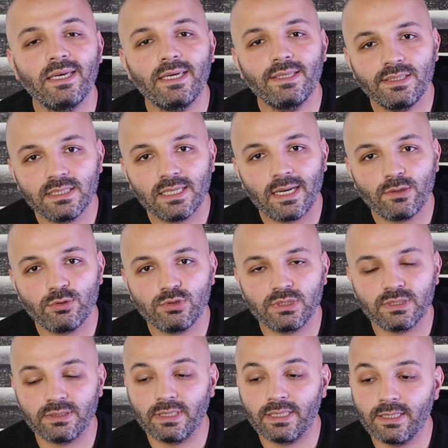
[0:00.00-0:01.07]
e-ticaret
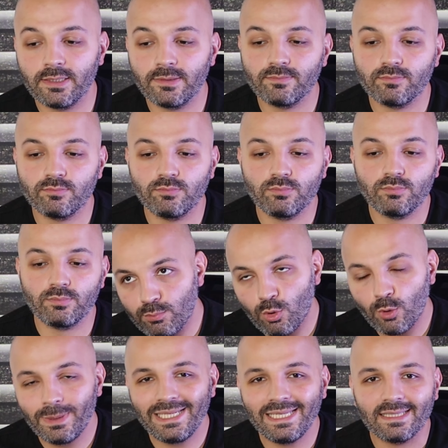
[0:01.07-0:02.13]
üzerinde
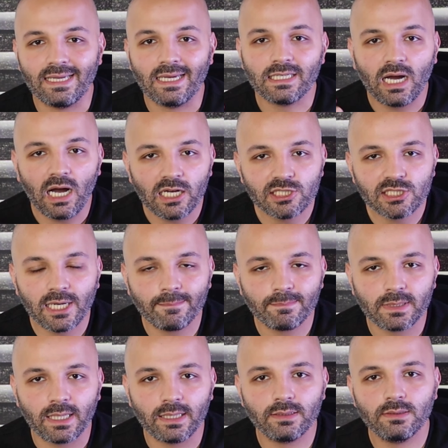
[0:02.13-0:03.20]
mobilyadan,
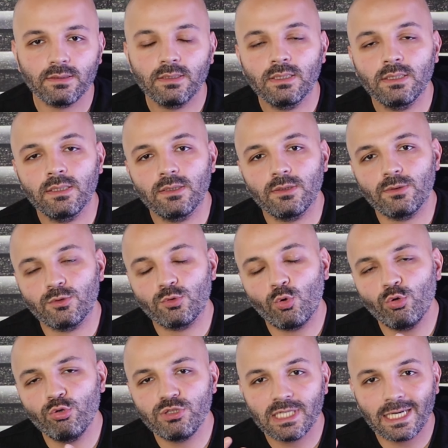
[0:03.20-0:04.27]
ahşaptan
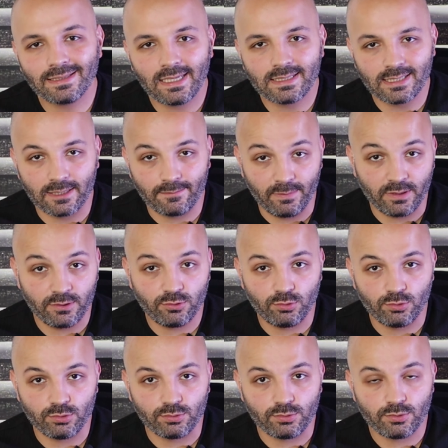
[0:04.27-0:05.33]
oyuncaklar satmak
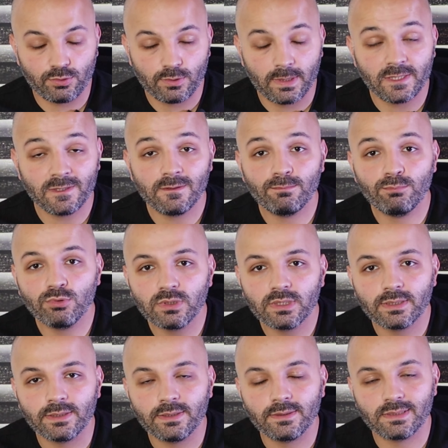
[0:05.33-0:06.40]
istiyorsunuz. E şimdi
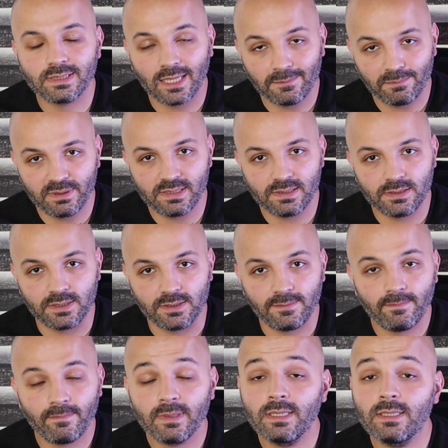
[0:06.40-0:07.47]
bunları satmanız
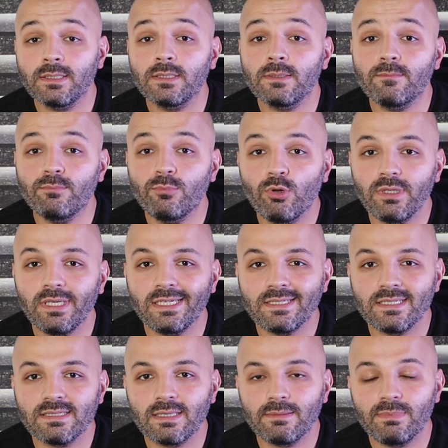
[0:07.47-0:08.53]
için
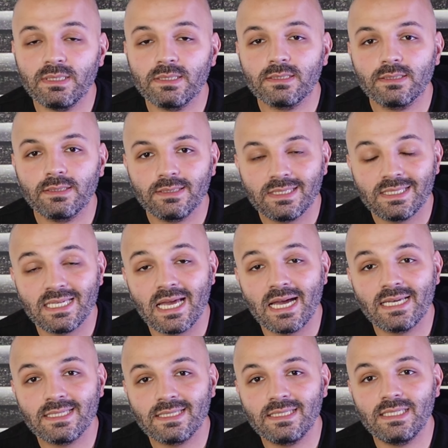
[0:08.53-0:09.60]
Bölgenizde bir
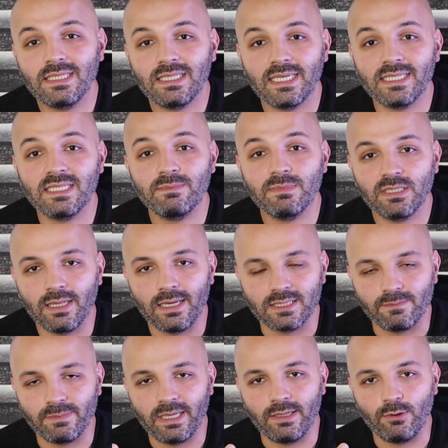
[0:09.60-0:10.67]
CNC kesimci
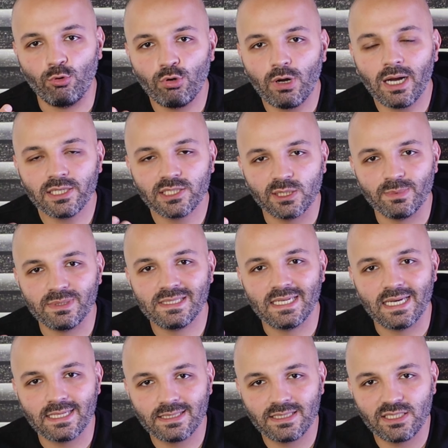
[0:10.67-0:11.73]
lazım yani. O ahşabı
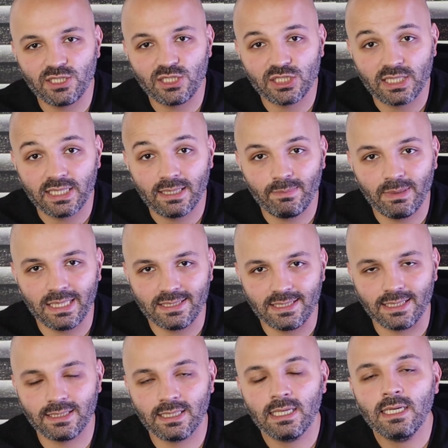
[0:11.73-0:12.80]
CNC
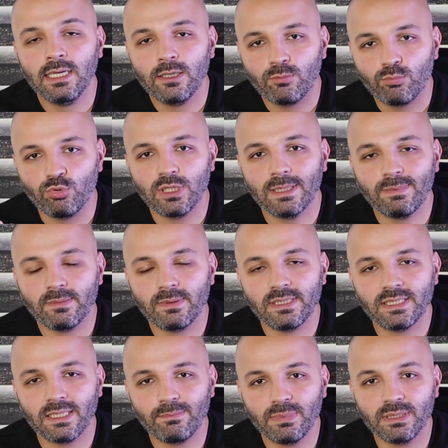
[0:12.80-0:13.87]
işleyebilecek, bunu
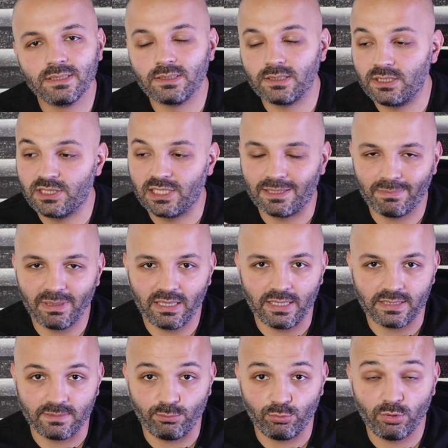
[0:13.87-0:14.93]
yapabilecek bir işletme
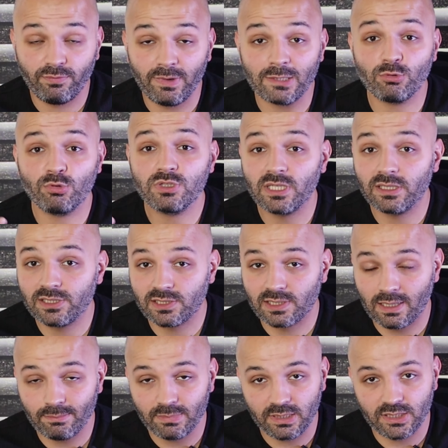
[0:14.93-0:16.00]
lazım. Bunu fason
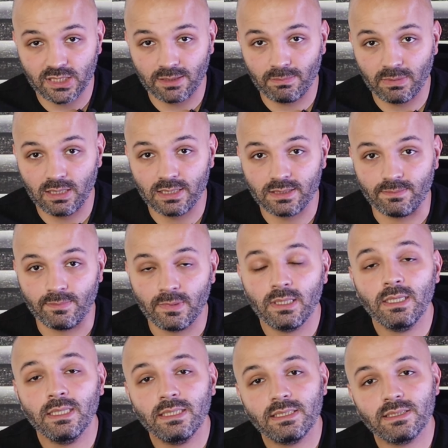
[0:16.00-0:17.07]
çalıştıran bir işletme lazım.
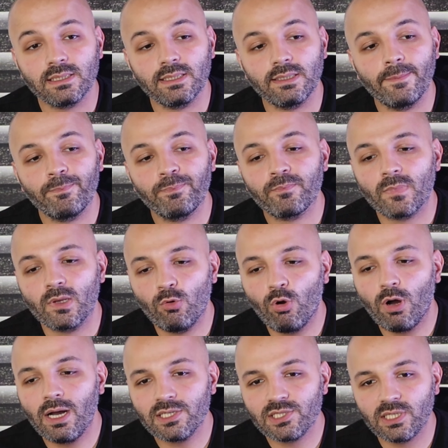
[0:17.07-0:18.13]
İşte
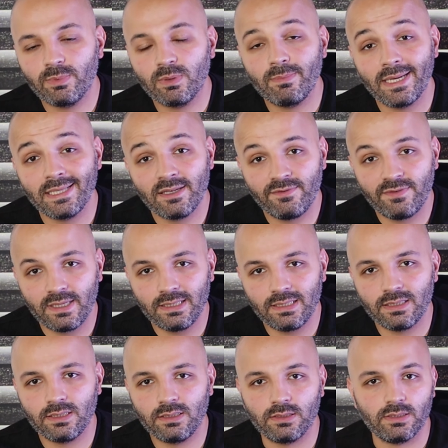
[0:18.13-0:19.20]
o ahşabı
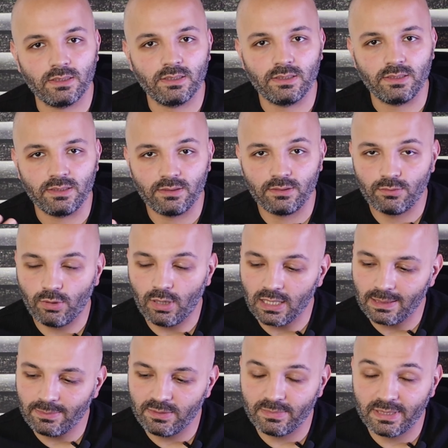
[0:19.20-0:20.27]
MDF'yi e,
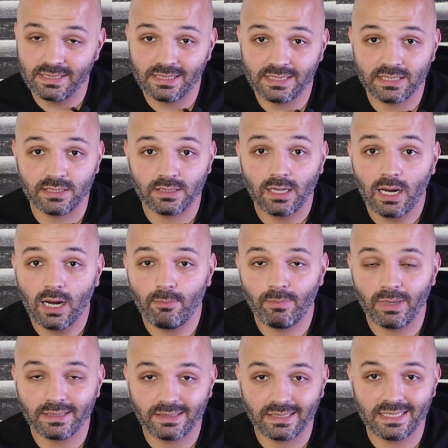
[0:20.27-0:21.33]
alabilmeniz için ham
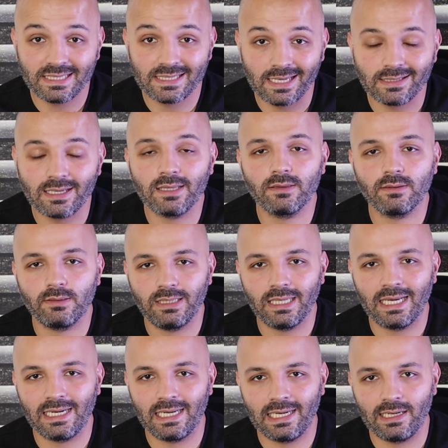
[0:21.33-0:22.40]
maddeyi satan
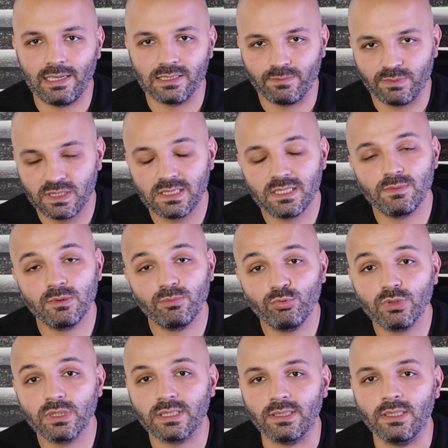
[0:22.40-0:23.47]
yerler lazım. Siz şimdi
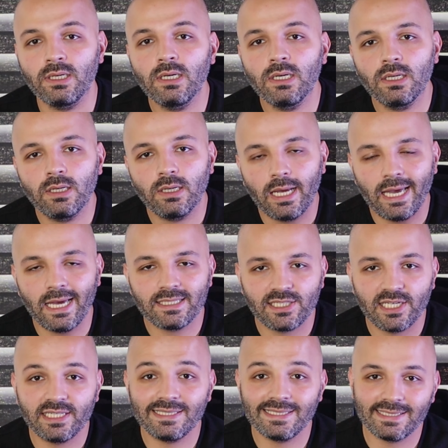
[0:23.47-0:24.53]
bunları eğer
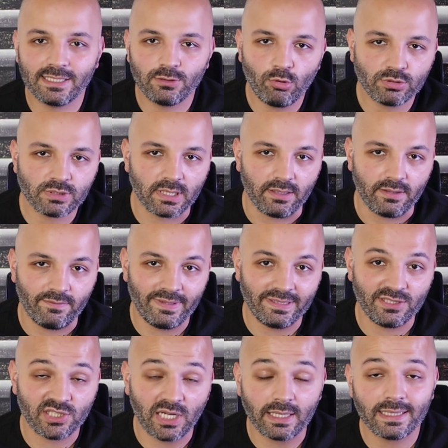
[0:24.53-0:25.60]
şehrinizde yoksa
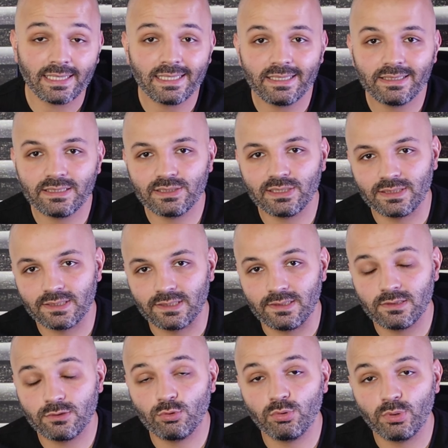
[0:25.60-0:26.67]
ve dışarıdan
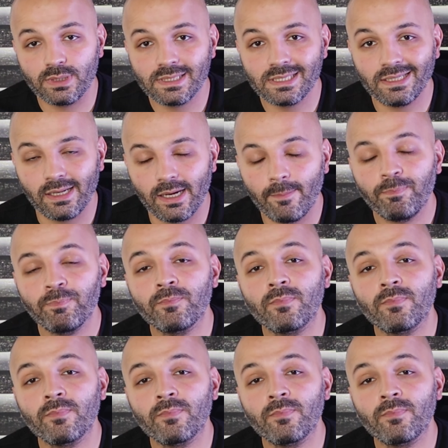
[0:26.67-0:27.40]
getirecekseniz dolayısıyla